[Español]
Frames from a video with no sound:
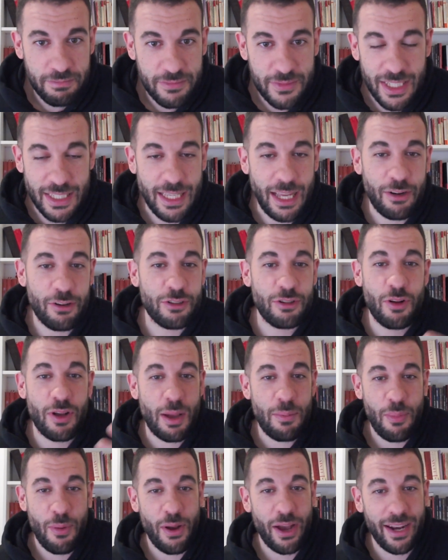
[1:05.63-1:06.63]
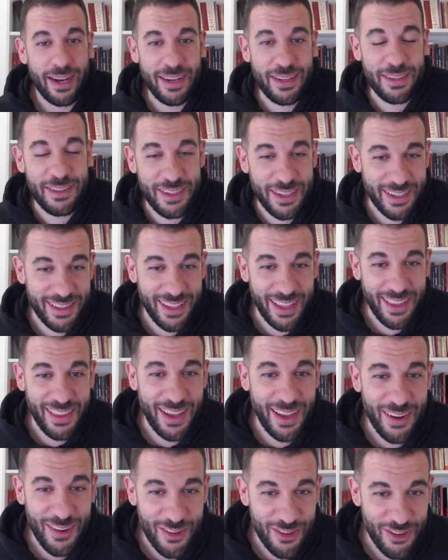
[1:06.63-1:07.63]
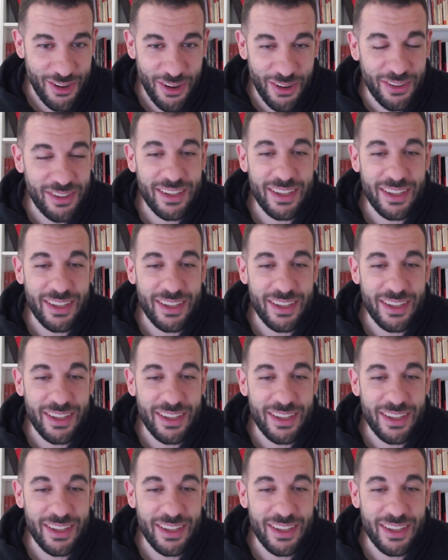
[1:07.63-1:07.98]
ya no es lo que pongan en internet de él o no,